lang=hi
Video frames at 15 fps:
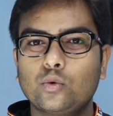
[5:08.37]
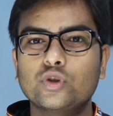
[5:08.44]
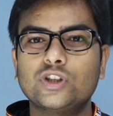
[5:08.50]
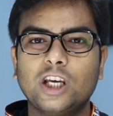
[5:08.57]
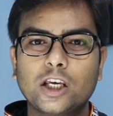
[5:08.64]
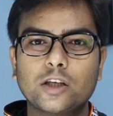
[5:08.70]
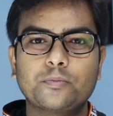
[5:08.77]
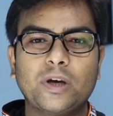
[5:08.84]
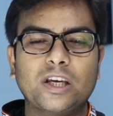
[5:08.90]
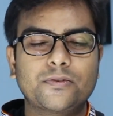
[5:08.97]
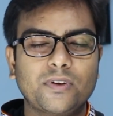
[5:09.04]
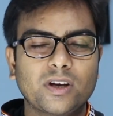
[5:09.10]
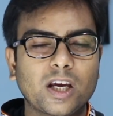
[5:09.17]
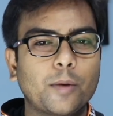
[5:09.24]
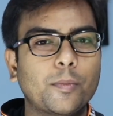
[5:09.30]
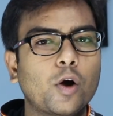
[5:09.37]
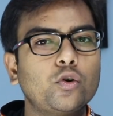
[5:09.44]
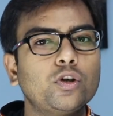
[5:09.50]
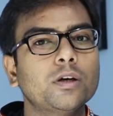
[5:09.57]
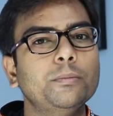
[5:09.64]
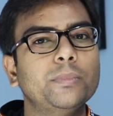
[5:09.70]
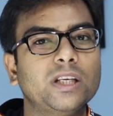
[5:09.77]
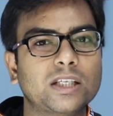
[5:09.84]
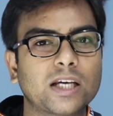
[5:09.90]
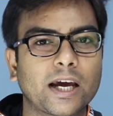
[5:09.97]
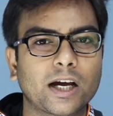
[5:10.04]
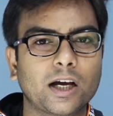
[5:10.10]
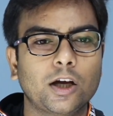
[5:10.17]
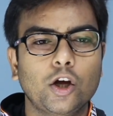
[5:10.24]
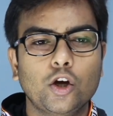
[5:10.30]
कुछ स्पेसिफिक अमाउंट में मिल
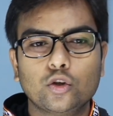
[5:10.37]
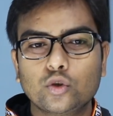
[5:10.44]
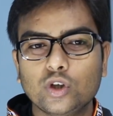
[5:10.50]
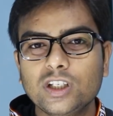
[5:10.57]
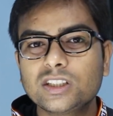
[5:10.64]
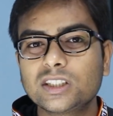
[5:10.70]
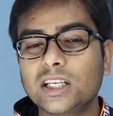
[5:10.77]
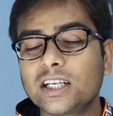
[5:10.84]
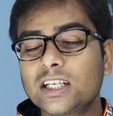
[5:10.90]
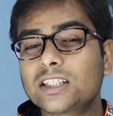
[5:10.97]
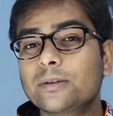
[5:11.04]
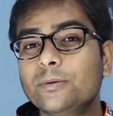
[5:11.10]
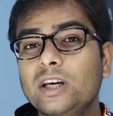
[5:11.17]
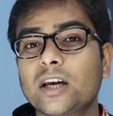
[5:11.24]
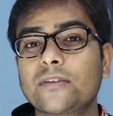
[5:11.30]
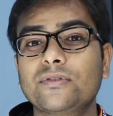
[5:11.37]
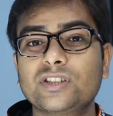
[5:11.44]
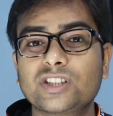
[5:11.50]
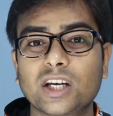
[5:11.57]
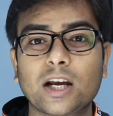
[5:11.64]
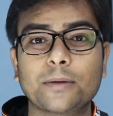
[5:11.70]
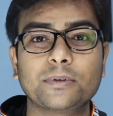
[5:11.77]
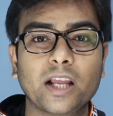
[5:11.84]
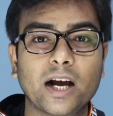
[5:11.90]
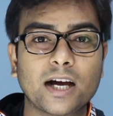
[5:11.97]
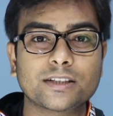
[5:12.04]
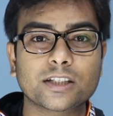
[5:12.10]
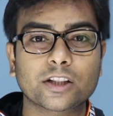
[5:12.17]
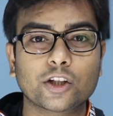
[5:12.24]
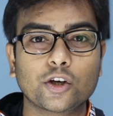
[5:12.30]
जाएगा तो इस तरीके से भी एक फीचर आप
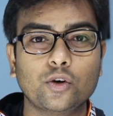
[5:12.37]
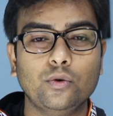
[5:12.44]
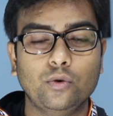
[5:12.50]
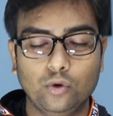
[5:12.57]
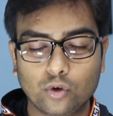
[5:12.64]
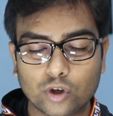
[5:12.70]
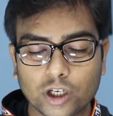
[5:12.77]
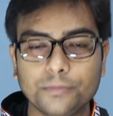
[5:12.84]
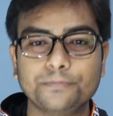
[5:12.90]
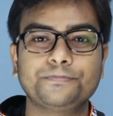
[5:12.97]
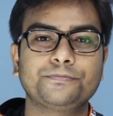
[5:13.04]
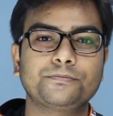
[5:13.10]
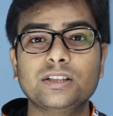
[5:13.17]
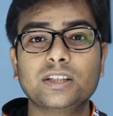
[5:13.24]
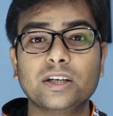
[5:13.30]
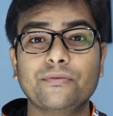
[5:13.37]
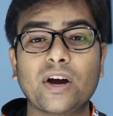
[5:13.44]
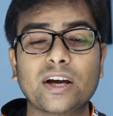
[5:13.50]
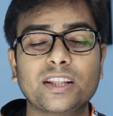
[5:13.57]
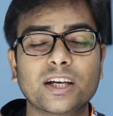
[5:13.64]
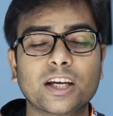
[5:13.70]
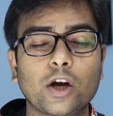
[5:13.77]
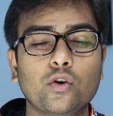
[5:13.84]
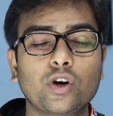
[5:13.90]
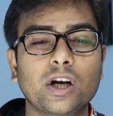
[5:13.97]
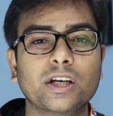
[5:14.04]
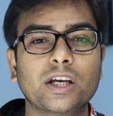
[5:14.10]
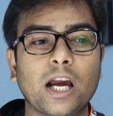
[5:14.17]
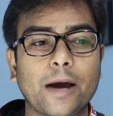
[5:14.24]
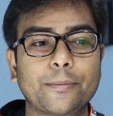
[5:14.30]
लगा सकते हो ओके इससे फायदा क्या
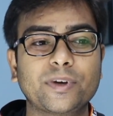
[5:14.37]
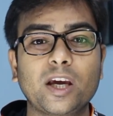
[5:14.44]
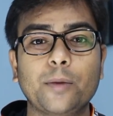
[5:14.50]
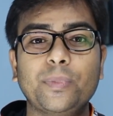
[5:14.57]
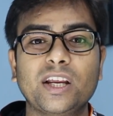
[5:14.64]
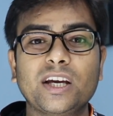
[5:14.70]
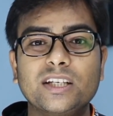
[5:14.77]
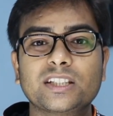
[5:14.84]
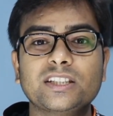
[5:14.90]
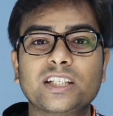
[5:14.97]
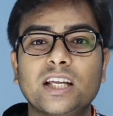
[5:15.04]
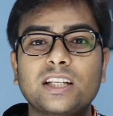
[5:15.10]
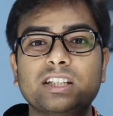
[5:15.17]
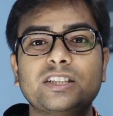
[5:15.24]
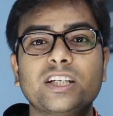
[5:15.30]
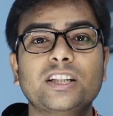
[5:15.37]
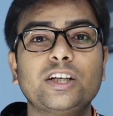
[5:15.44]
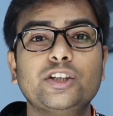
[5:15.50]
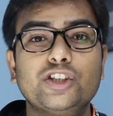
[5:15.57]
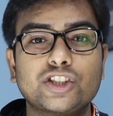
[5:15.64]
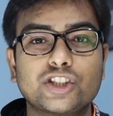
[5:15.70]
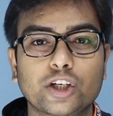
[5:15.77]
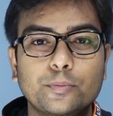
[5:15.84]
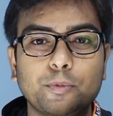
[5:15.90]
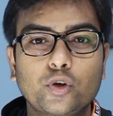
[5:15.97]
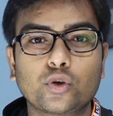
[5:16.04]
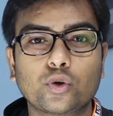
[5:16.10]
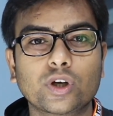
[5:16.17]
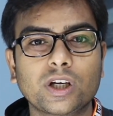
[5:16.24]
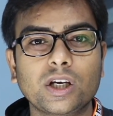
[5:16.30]
होगा कि आपकी एप्लीकेशन ज्यादा से ज्यादा
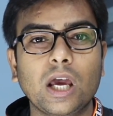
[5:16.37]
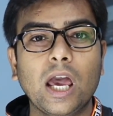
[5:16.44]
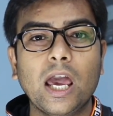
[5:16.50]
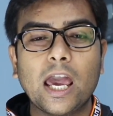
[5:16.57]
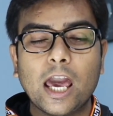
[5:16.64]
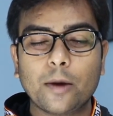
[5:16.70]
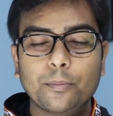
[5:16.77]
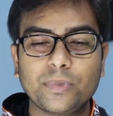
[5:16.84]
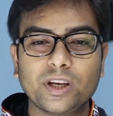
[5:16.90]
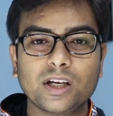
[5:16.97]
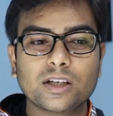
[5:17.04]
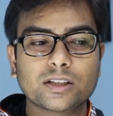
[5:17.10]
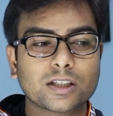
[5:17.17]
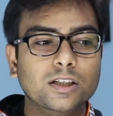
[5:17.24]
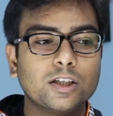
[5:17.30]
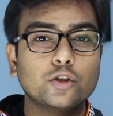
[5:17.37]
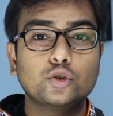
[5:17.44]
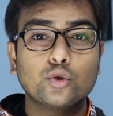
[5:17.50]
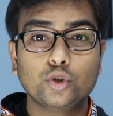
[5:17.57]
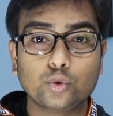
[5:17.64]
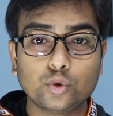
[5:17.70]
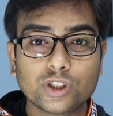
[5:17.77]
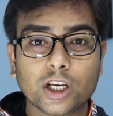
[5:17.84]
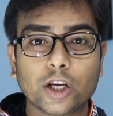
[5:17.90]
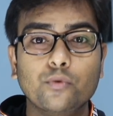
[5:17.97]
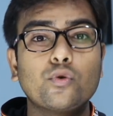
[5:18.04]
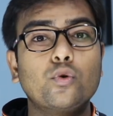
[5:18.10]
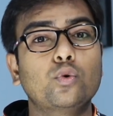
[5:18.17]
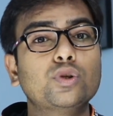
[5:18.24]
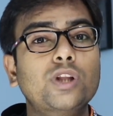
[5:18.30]
डिस्ट्रीब्यूट होगी एप्लीकेशन जो यूजर है
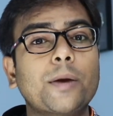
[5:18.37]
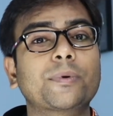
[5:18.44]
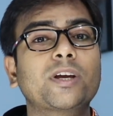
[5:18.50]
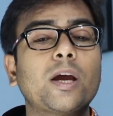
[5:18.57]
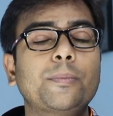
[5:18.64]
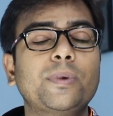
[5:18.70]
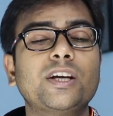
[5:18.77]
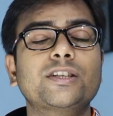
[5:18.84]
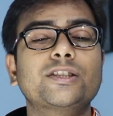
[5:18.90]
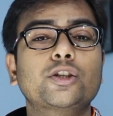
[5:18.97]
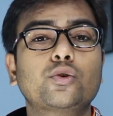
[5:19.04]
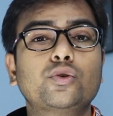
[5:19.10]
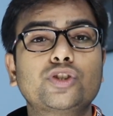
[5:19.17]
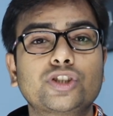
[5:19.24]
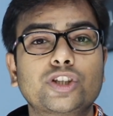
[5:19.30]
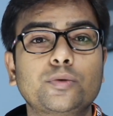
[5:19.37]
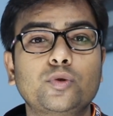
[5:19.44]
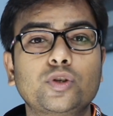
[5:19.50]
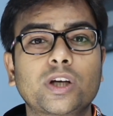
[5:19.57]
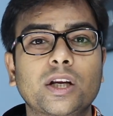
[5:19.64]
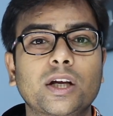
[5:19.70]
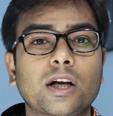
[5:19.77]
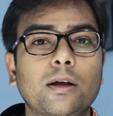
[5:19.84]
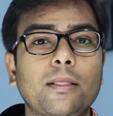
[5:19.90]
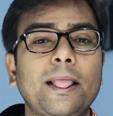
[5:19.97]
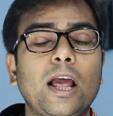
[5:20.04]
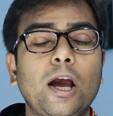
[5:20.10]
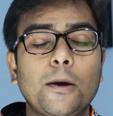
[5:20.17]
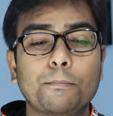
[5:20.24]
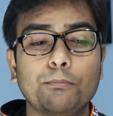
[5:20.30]
वो खुद आपकी एप्लीकेशन को डिस्ट्रीब्यूट करेगा
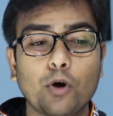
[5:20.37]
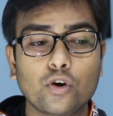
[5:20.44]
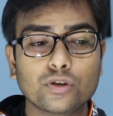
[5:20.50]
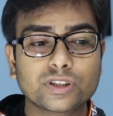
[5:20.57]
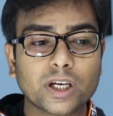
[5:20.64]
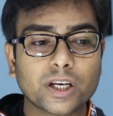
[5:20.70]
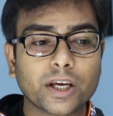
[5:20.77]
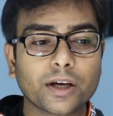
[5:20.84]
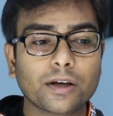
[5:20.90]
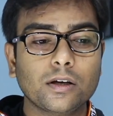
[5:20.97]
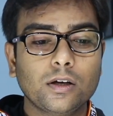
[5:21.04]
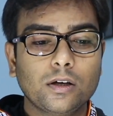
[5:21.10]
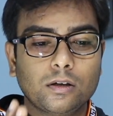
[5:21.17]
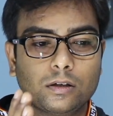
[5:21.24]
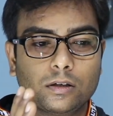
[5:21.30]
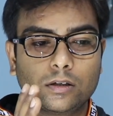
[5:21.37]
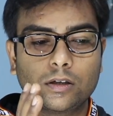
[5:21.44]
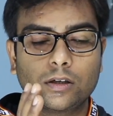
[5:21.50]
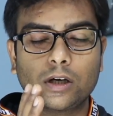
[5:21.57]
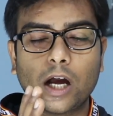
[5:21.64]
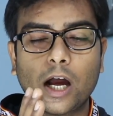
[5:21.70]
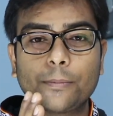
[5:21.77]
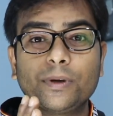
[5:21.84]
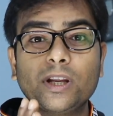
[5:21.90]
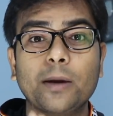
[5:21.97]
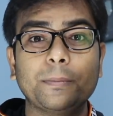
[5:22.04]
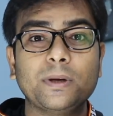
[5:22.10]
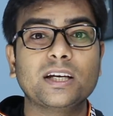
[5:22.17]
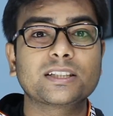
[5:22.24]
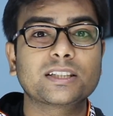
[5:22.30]
बहुत सारे
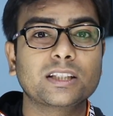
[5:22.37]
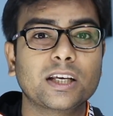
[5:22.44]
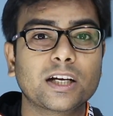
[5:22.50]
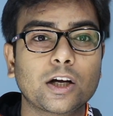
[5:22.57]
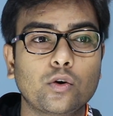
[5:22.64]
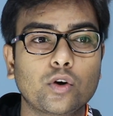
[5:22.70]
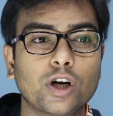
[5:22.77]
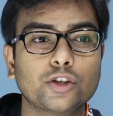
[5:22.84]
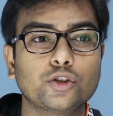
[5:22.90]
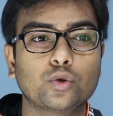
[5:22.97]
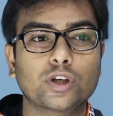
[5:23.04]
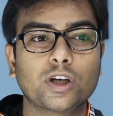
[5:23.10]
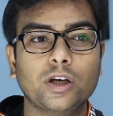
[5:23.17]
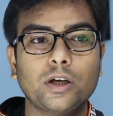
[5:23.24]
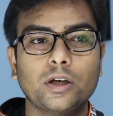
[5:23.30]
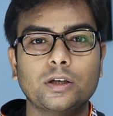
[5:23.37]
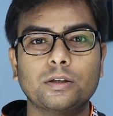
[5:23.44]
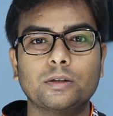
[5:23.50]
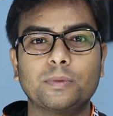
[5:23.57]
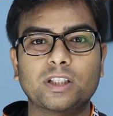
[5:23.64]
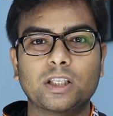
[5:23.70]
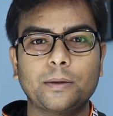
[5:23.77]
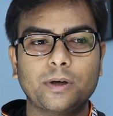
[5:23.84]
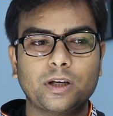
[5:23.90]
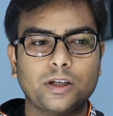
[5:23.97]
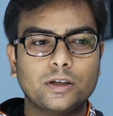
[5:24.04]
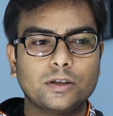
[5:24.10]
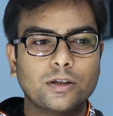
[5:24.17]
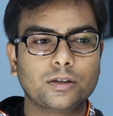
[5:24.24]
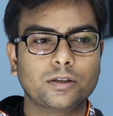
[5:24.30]
आपने एप्लीकेशन देखा होगा जो कि मतलब
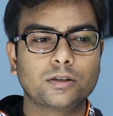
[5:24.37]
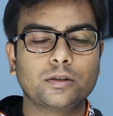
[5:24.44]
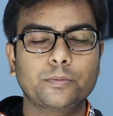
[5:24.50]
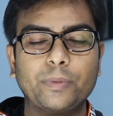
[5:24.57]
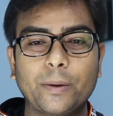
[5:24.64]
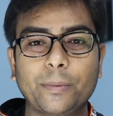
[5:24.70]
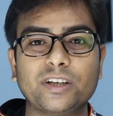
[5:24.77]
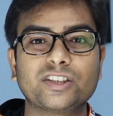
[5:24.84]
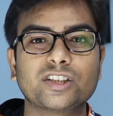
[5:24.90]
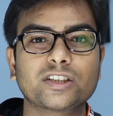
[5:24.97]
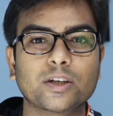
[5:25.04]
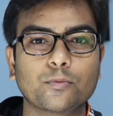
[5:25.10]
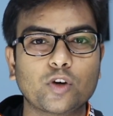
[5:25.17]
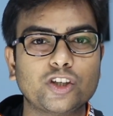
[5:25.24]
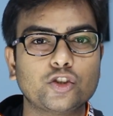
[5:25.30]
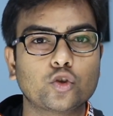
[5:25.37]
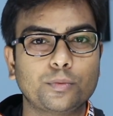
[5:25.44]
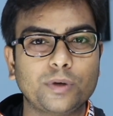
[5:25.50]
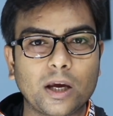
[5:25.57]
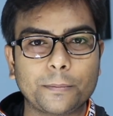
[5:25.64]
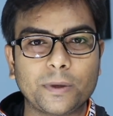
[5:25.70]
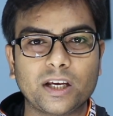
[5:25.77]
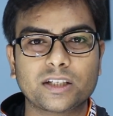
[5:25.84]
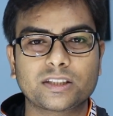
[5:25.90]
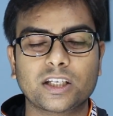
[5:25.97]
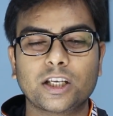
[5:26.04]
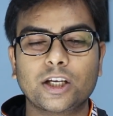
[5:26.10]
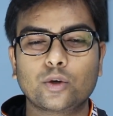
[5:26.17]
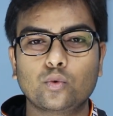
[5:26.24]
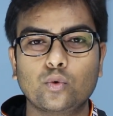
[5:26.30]
यानी पेमेंट सिस्टम वाली जो भी
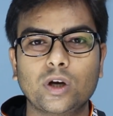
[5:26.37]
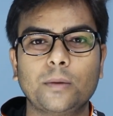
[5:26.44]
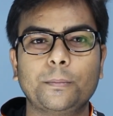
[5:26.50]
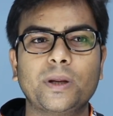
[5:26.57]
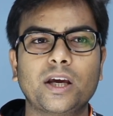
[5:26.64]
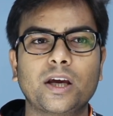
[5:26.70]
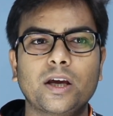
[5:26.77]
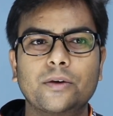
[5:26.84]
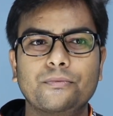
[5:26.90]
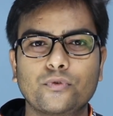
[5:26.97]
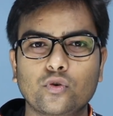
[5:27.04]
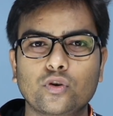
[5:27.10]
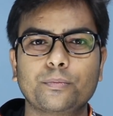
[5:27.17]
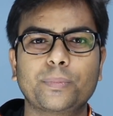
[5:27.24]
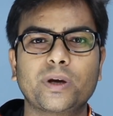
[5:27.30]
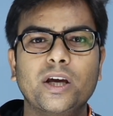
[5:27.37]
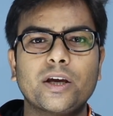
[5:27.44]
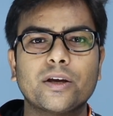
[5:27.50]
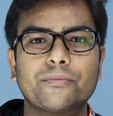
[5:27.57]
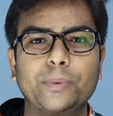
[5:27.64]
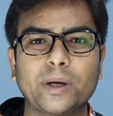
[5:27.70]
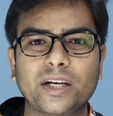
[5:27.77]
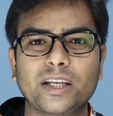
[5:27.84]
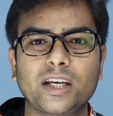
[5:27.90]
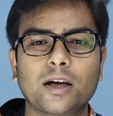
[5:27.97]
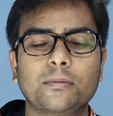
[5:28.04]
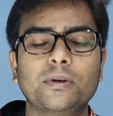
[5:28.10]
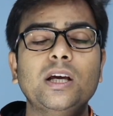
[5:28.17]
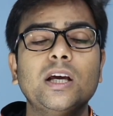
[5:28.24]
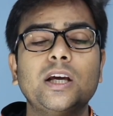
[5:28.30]
एप्लीकेशन है गूगल पे फ़ोन पे
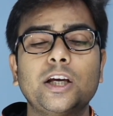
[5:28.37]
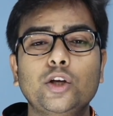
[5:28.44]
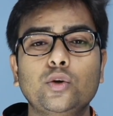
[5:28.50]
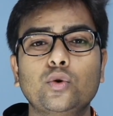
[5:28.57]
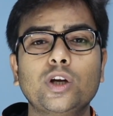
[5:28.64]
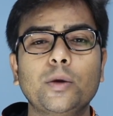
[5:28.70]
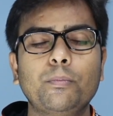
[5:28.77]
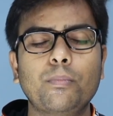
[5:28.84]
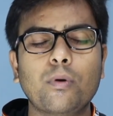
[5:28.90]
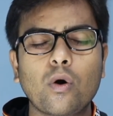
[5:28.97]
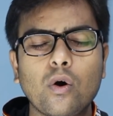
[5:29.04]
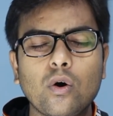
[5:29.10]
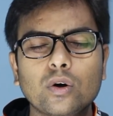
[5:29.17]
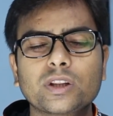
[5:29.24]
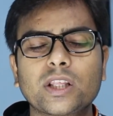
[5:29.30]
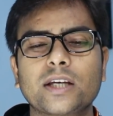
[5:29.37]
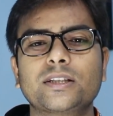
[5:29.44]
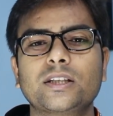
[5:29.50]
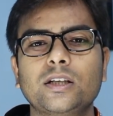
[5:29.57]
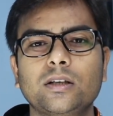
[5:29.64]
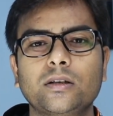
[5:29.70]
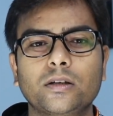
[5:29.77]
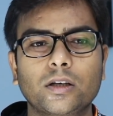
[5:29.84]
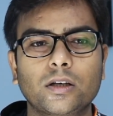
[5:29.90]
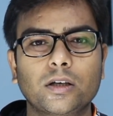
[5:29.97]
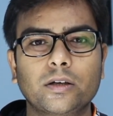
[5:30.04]
पेटीएम इन्होंने बहुत ऐसी